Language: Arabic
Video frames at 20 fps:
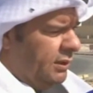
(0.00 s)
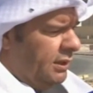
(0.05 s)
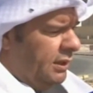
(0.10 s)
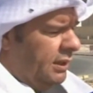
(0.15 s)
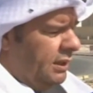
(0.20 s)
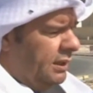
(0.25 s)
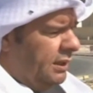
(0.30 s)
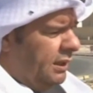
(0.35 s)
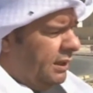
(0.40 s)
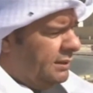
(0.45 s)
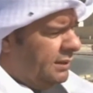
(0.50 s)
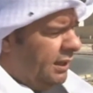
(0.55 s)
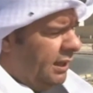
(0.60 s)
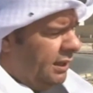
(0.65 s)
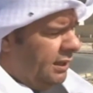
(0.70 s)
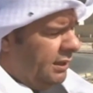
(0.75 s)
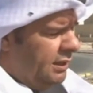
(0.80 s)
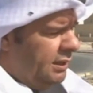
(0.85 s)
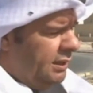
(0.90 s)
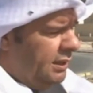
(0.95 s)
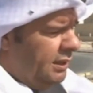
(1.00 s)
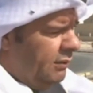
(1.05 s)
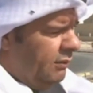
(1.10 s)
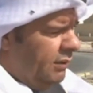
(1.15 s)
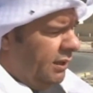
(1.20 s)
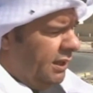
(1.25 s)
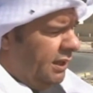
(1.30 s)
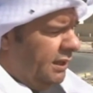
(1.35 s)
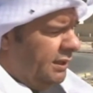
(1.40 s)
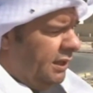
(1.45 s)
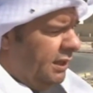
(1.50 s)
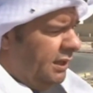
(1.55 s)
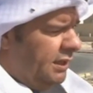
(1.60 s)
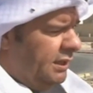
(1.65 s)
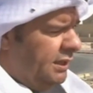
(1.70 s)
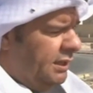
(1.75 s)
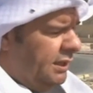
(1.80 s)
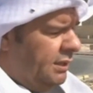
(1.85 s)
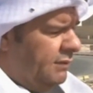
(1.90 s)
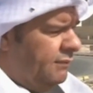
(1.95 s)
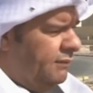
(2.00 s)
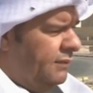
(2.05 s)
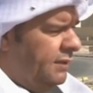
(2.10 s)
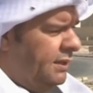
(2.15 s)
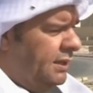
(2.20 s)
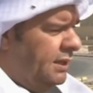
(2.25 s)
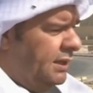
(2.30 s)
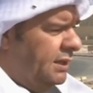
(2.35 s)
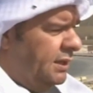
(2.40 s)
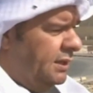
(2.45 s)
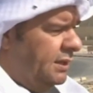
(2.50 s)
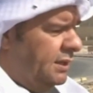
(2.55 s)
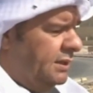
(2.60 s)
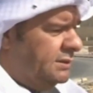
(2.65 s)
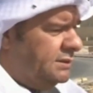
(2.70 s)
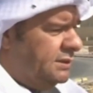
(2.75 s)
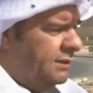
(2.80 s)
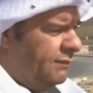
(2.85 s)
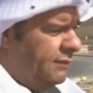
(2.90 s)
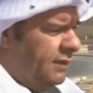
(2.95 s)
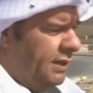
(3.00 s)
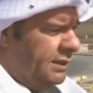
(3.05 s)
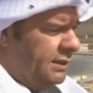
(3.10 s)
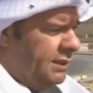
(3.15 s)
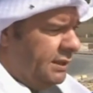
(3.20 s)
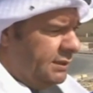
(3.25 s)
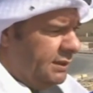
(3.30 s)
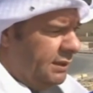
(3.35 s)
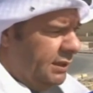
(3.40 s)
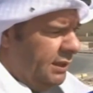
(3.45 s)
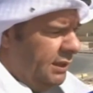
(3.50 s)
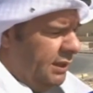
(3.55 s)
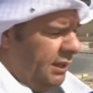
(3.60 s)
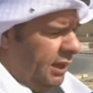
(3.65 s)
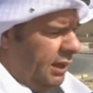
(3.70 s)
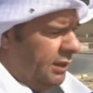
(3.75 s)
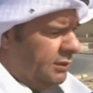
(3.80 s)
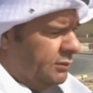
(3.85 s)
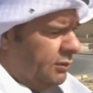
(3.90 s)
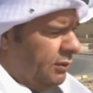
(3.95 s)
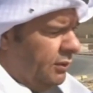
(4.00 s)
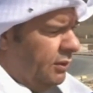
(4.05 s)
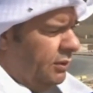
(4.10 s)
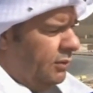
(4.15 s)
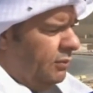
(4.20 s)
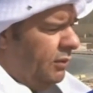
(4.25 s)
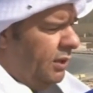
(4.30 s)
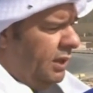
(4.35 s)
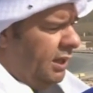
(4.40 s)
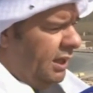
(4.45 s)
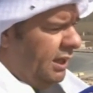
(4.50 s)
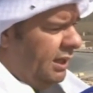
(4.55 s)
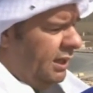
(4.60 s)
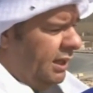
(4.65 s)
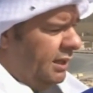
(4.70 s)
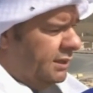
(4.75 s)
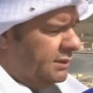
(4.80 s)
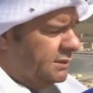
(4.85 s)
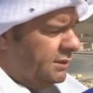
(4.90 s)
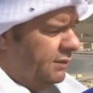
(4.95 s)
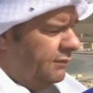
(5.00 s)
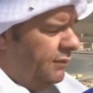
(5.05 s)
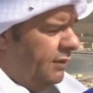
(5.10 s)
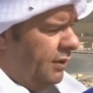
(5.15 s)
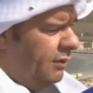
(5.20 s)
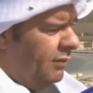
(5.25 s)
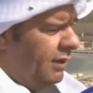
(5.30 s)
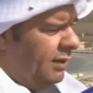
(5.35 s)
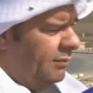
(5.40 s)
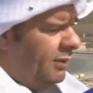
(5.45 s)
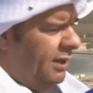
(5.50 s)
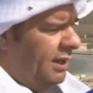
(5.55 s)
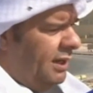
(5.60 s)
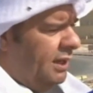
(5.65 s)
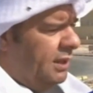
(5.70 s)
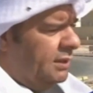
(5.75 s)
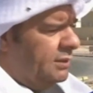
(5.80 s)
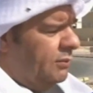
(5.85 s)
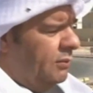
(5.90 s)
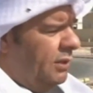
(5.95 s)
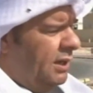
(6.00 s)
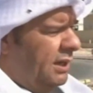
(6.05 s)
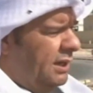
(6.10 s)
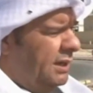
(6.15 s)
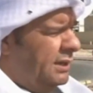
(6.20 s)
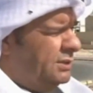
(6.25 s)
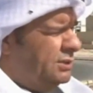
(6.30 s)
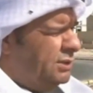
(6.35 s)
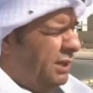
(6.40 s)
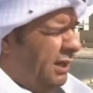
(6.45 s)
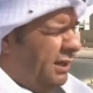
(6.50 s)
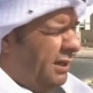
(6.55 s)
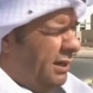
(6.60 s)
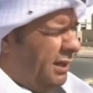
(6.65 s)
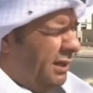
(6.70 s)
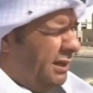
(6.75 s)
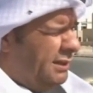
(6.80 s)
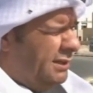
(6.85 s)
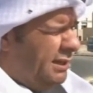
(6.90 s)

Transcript: آه، الداخلية وكذلك في سفلتة الطرق والأرصفة والبلاط والإشارات